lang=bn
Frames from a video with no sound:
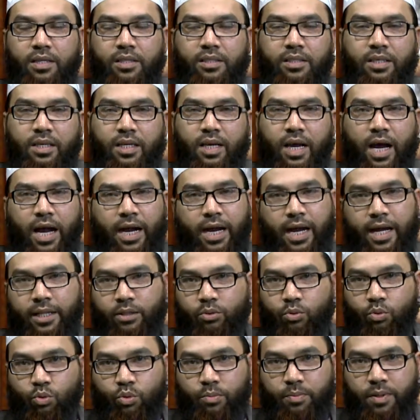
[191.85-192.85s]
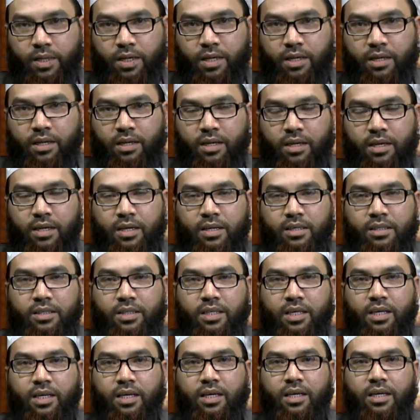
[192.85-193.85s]
সে আঘাত করবে না
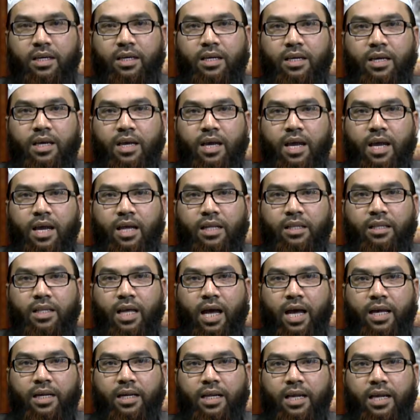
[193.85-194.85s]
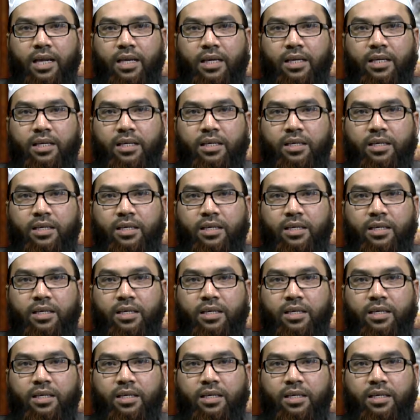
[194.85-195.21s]
সে তার এই